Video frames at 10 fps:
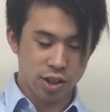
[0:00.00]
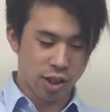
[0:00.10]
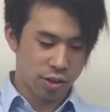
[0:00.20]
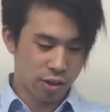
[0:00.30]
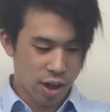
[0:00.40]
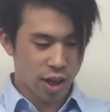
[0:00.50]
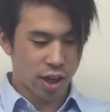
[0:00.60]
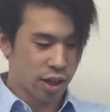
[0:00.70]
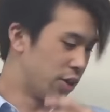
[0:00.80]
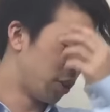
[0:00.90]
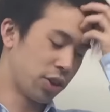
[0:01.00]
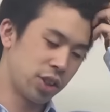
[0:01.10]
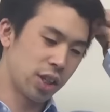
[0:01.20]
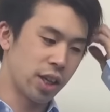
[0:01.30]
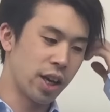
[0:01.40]
てたりとか、いろいろ
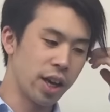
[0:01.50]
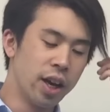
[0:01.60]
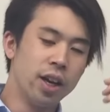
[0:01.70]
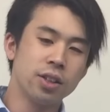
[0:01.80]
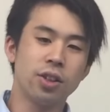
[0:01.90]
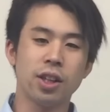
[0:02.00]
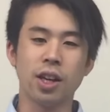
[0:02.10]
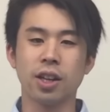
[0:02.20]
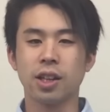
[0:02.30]
してて、それで